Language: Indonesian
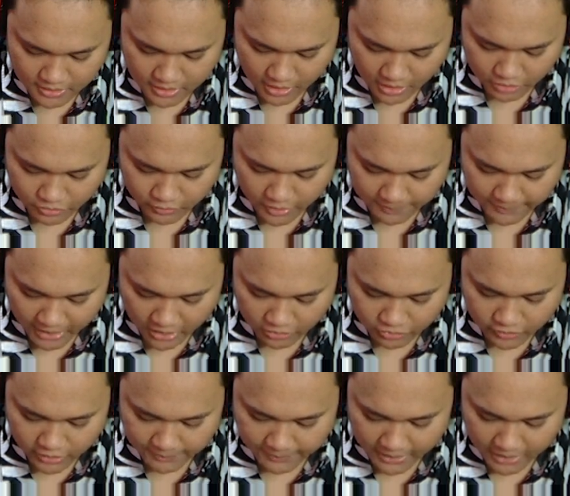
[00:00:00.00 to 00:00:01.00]
Awas gini per, aus
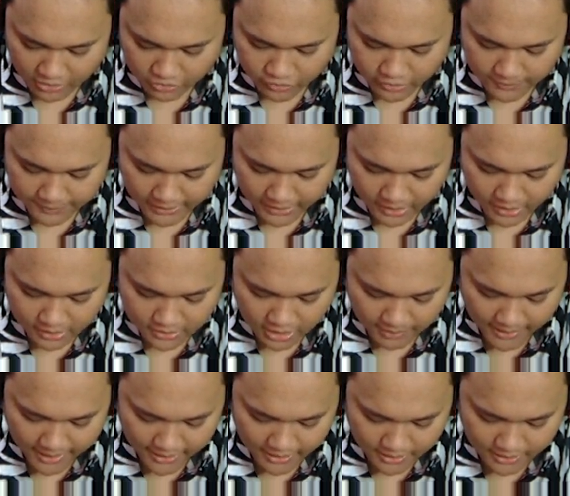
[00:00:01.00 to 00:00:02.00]
gini per.
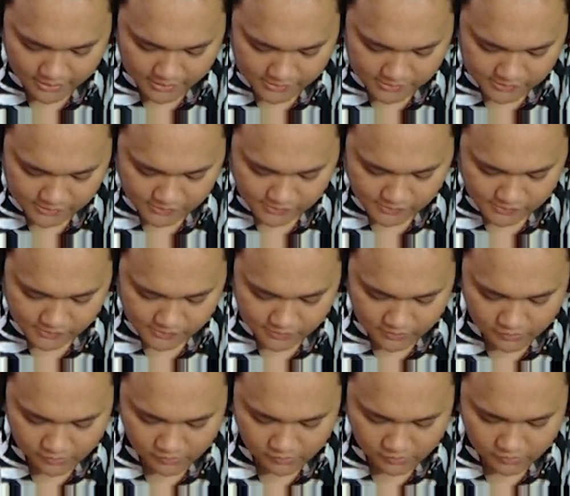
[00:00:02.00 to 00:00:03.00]
Sabar.
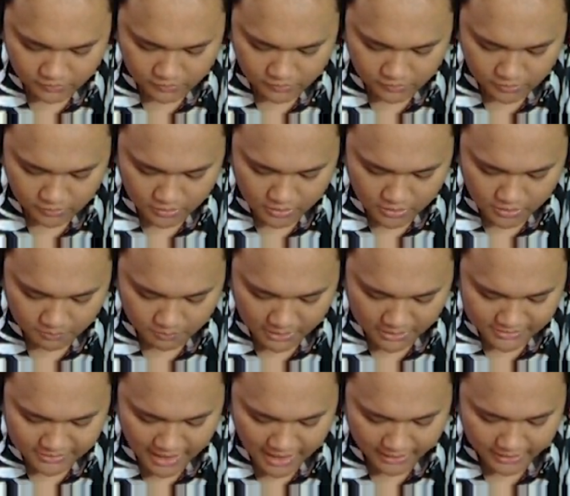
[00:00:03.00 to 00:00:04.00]
Eh, ampun. Wah
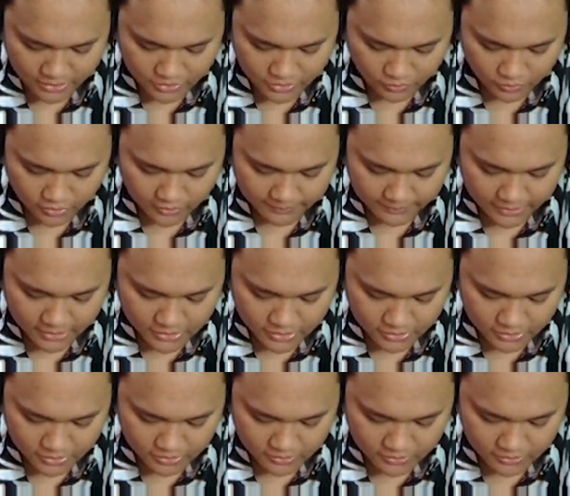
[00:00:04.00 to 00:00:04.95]
sakit gini pernya cuy.